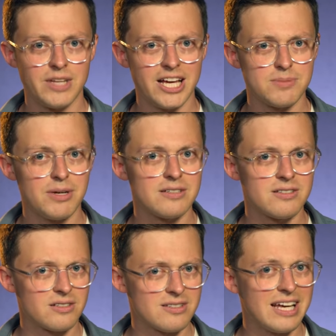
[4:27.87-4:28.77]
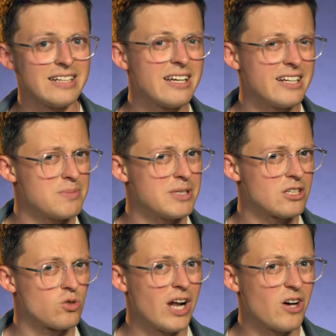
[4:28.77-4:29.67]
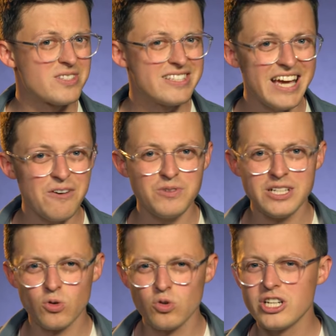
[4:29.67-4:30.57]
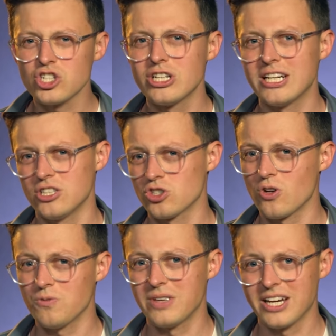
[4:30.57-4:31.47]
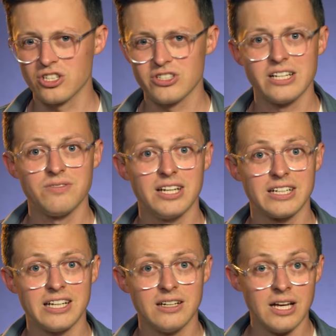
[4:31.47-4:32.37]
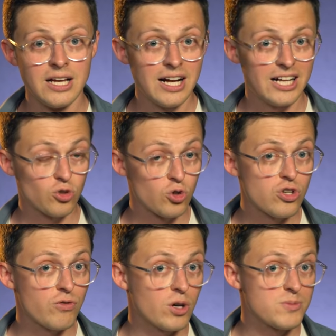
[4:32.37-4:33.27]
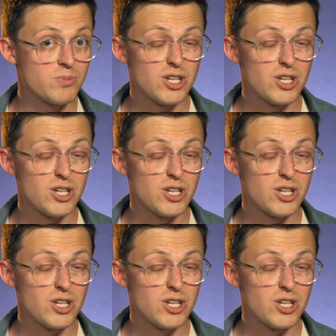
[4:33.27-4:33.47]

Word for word: Erstmal ist interessant, dass Methanol aus sehr vielen unterschiedlichen Stoffen hergestellt werden kann. Als Rohstoff kommen zum